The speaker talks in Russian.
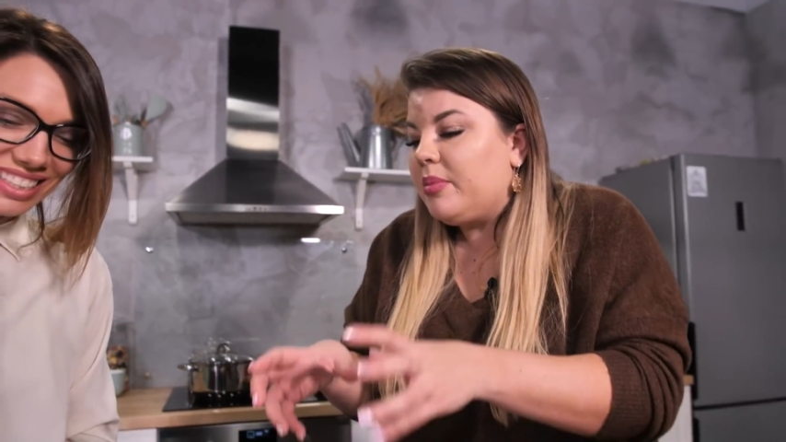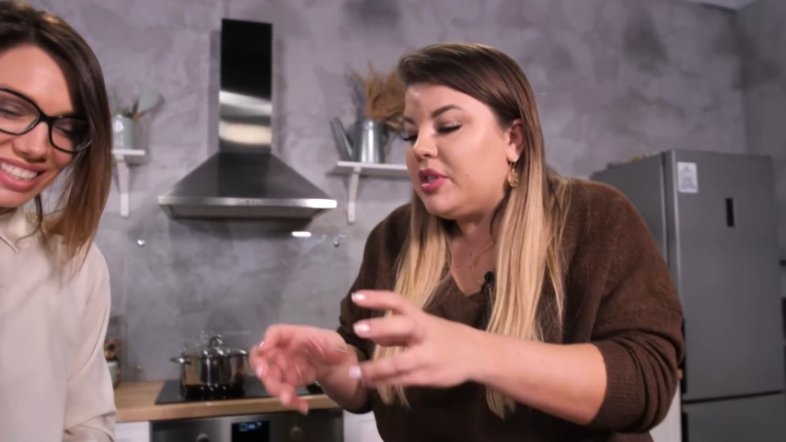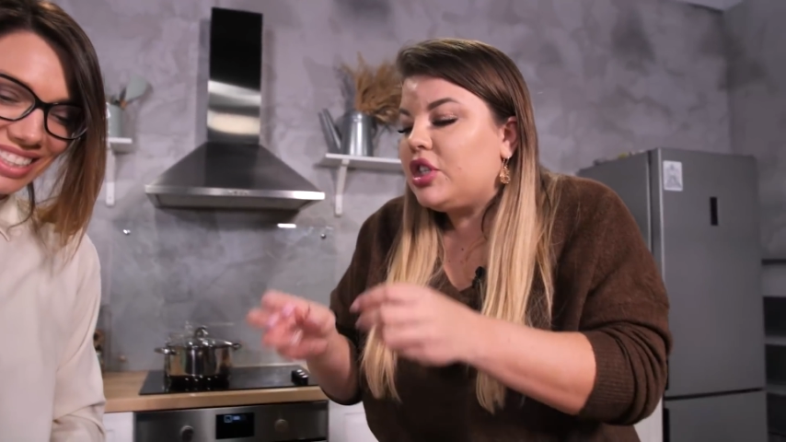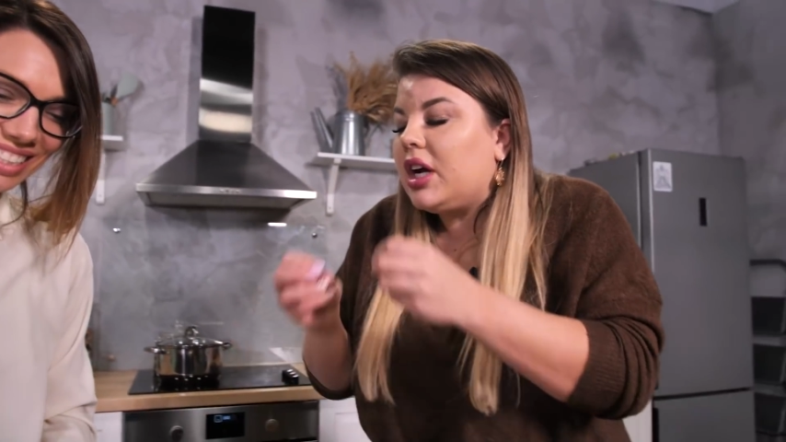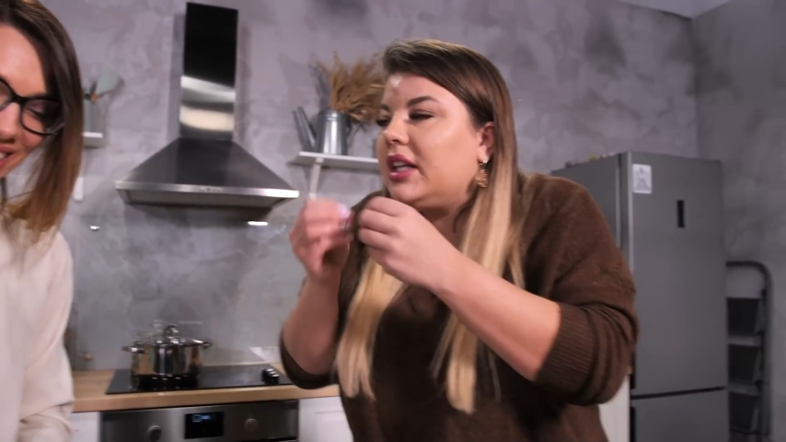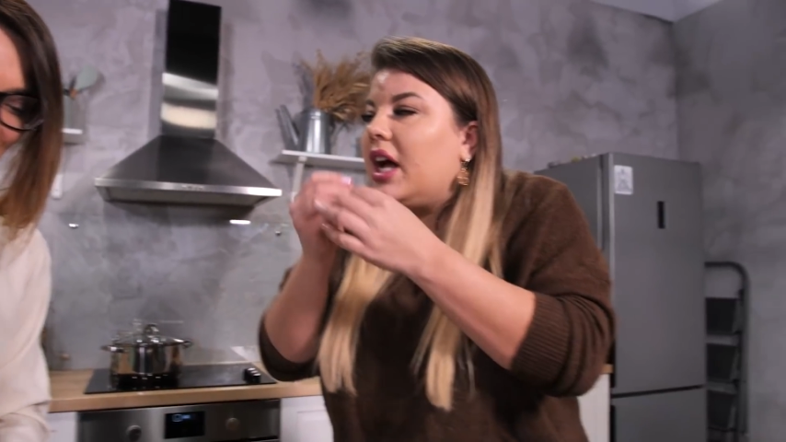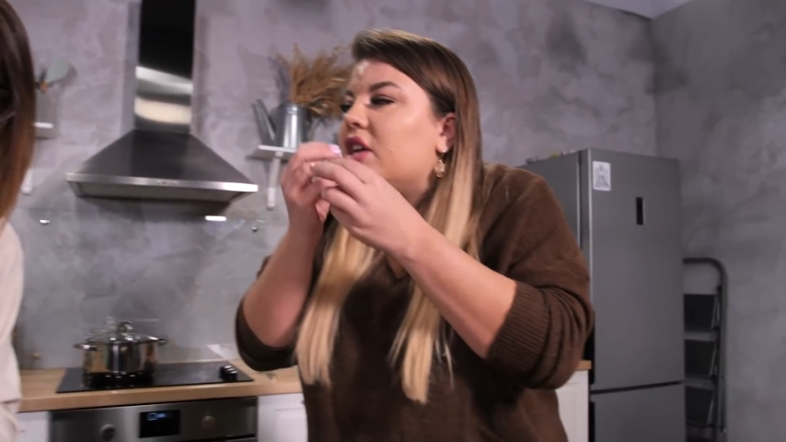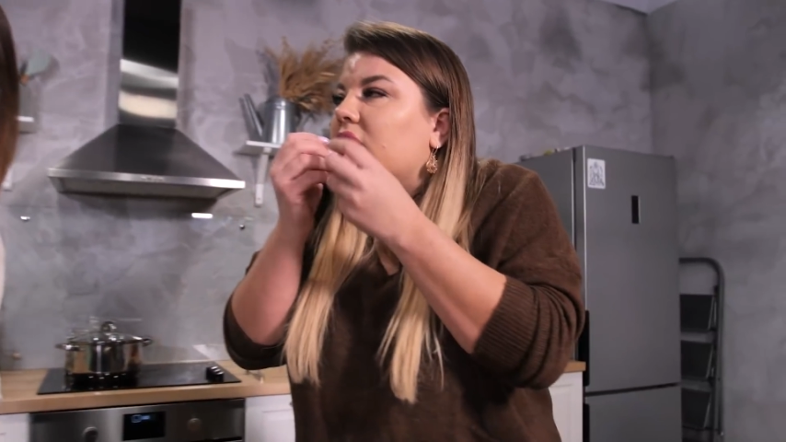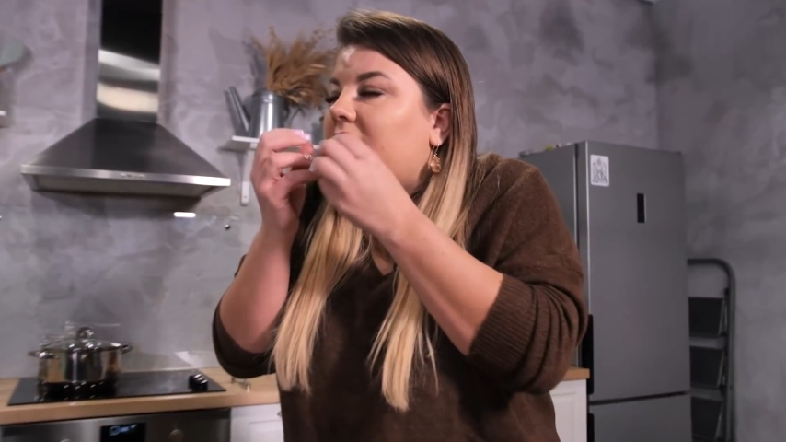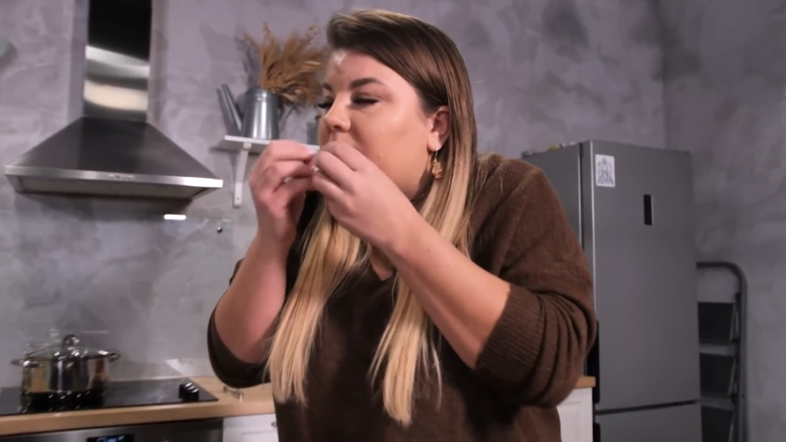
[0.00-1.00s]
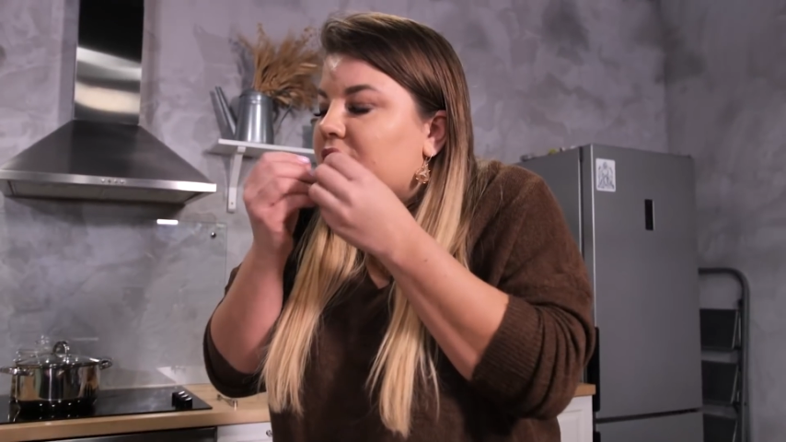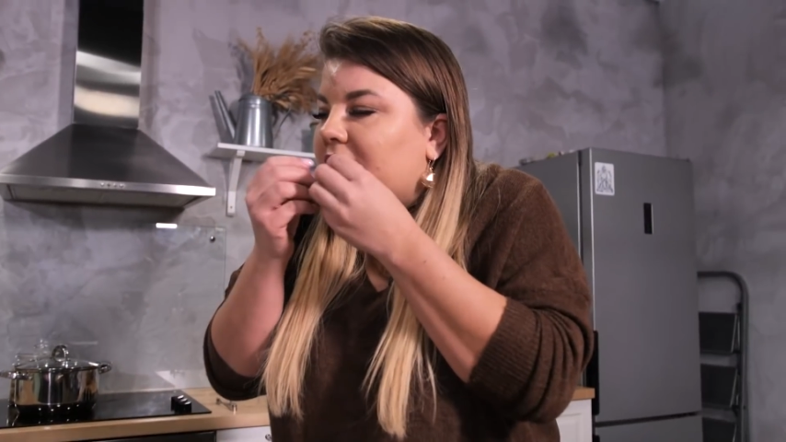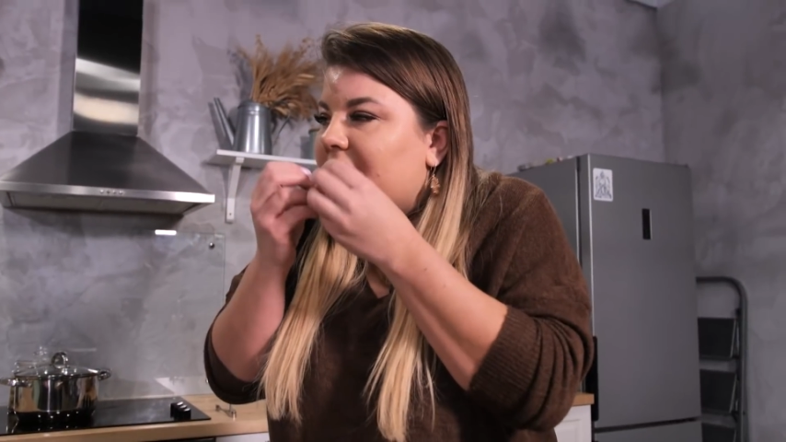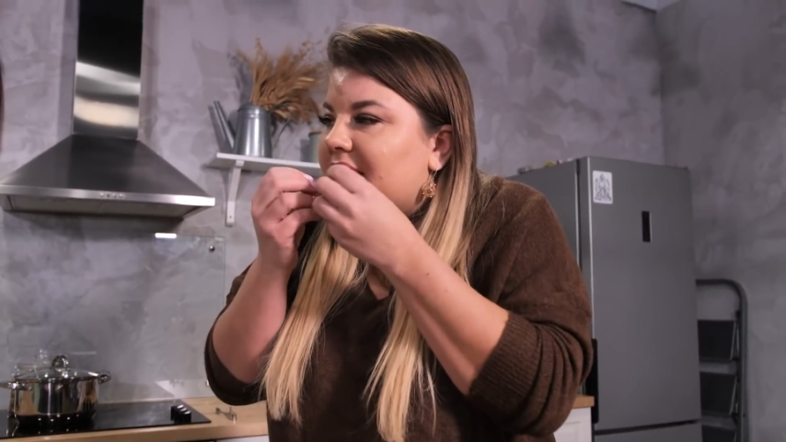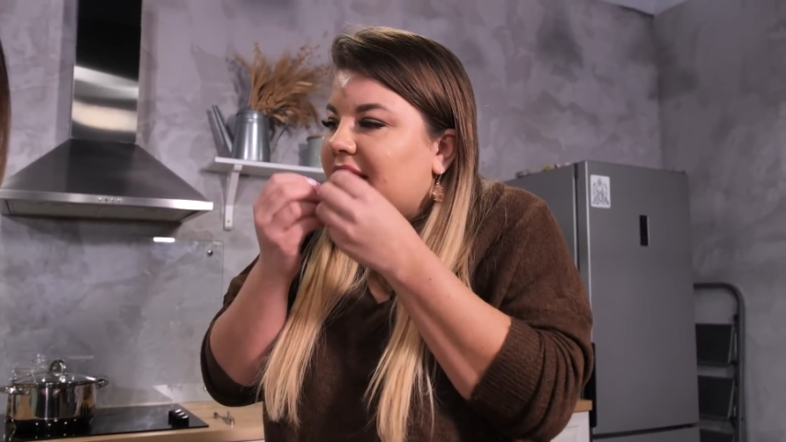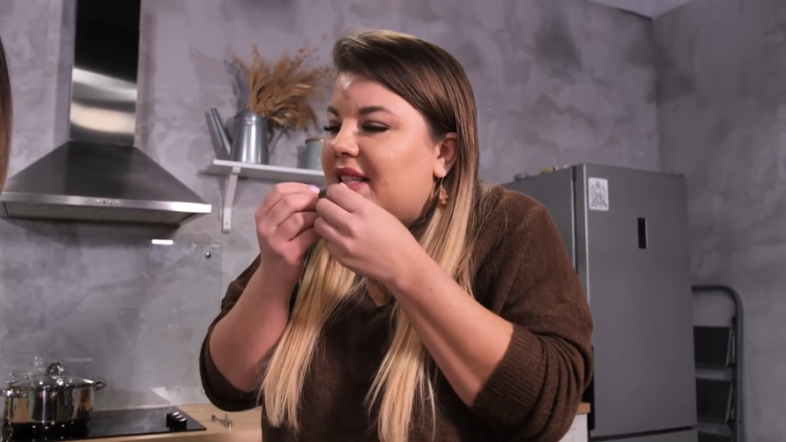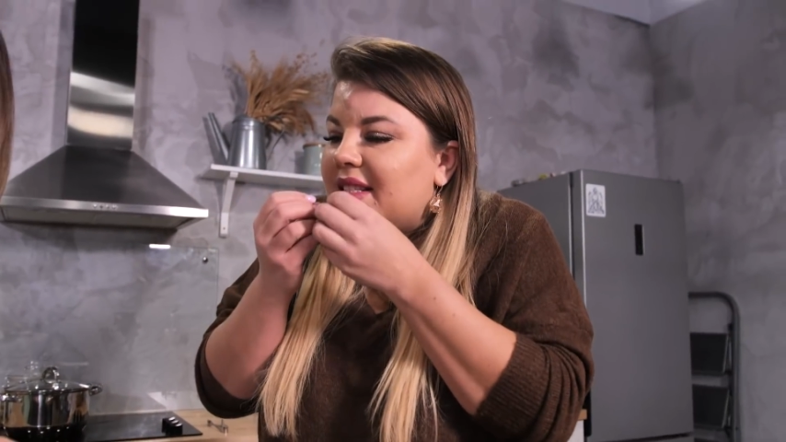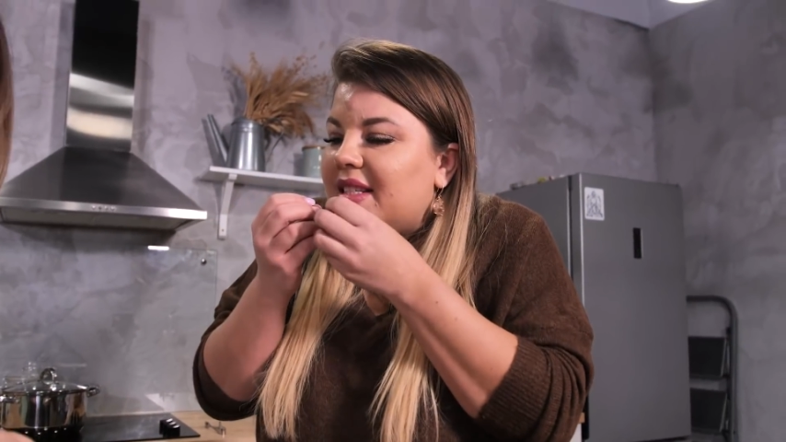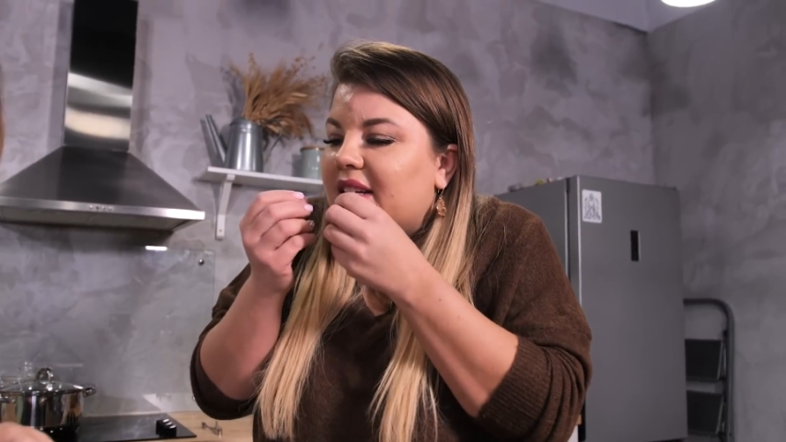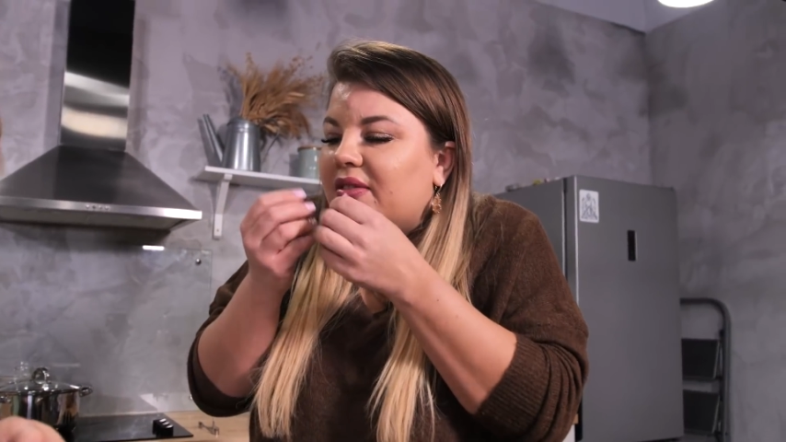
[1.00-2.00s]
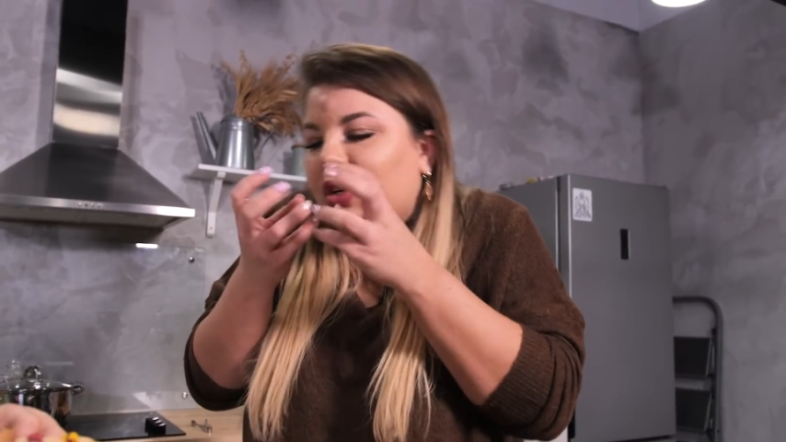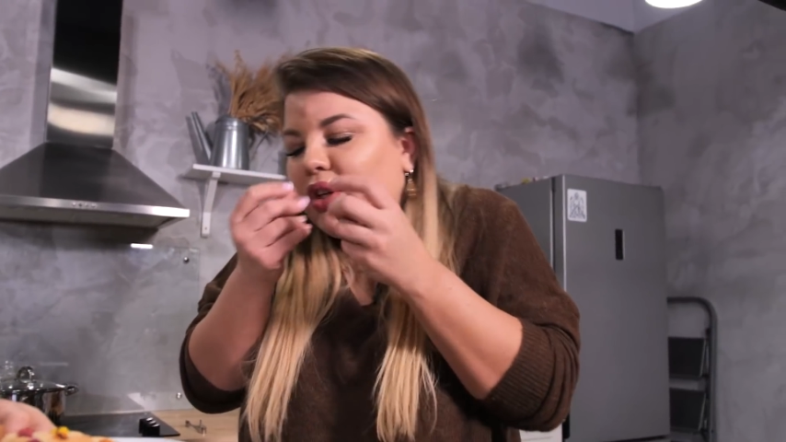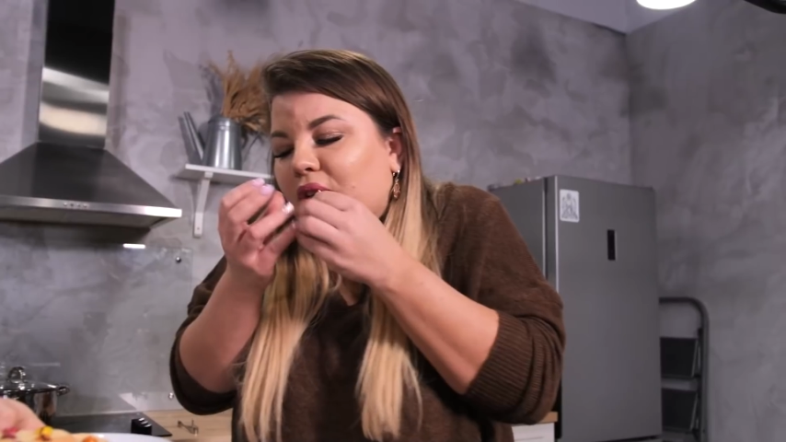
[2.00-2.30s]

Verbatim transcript: Представляешь, когда э, обжигается язык, э,